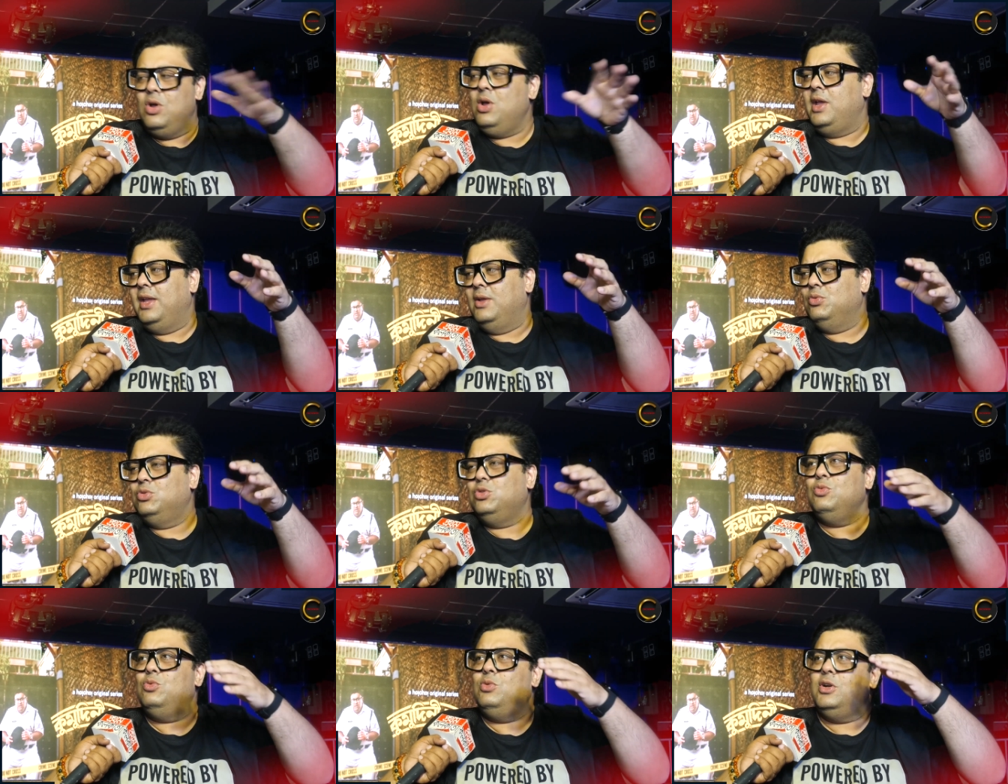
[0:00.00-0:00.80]
নয়
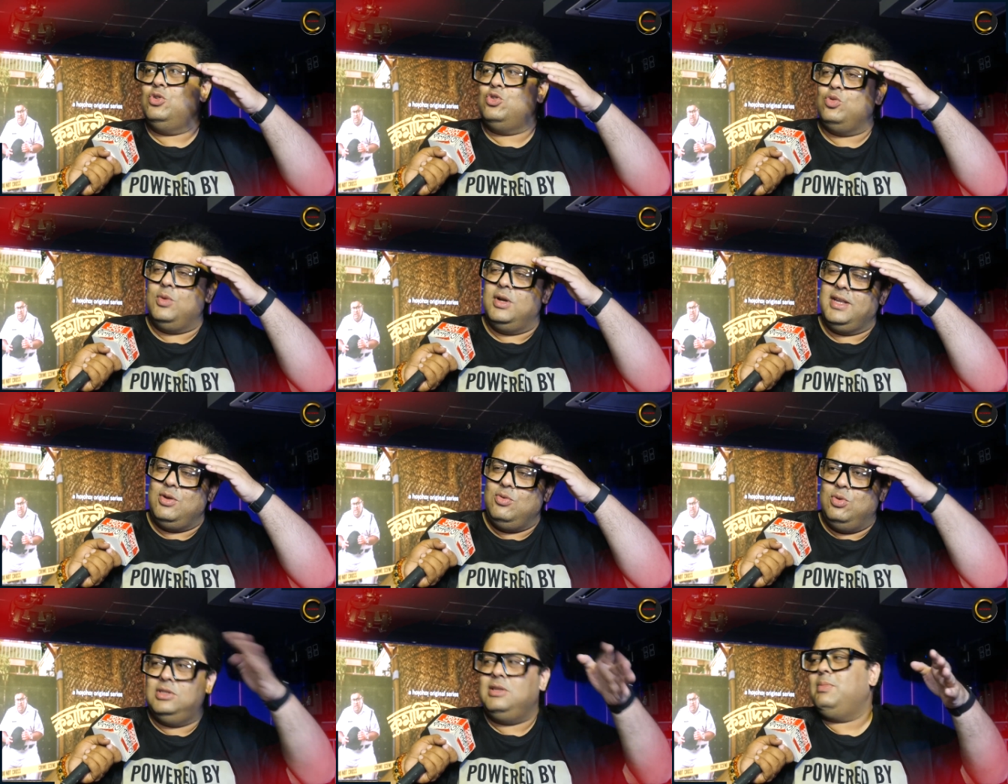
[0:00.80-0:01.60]
উত্তম কুমারের সমান
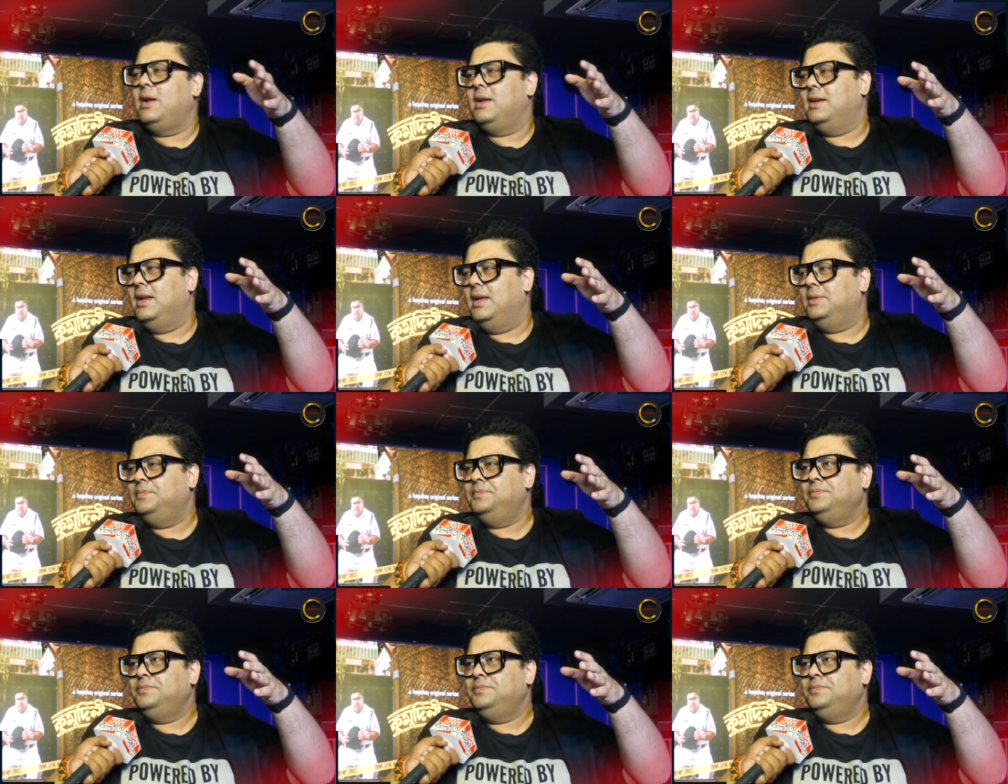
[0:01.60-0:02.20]
কেউ হতে পারে না